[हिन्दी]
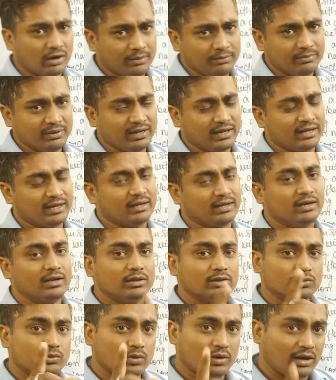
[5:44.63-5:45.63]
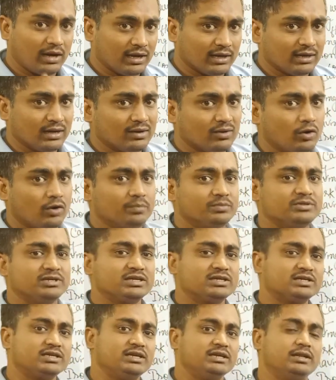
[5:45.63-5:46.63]
कम है तो अगर
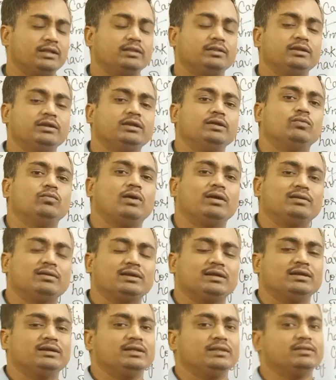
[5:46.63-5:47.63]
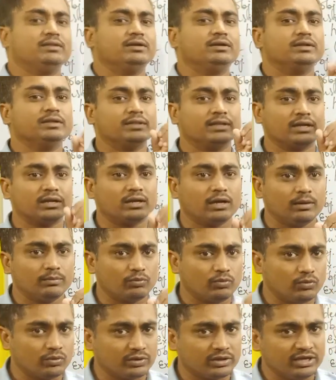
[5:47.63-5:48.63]
ऑब्जेक्ट की डेंसिटी वाटर के डेंसिटी से
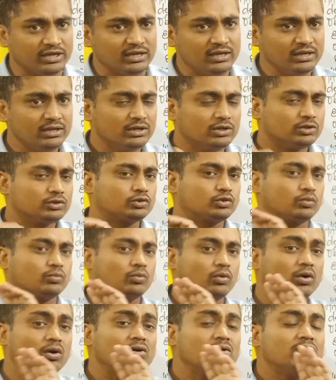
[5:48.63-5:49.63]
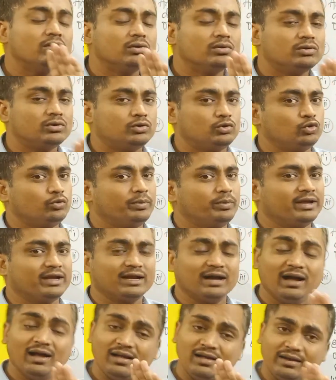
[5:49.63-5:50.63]
कम होगी तो वो
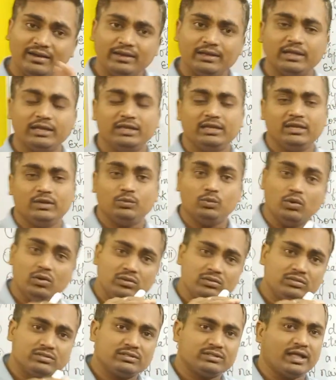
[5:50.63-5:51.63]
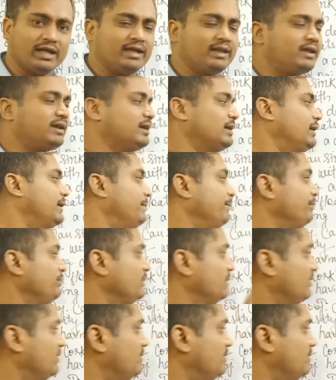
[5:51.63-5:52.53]
डूबेगा नहीं वो तैरेगा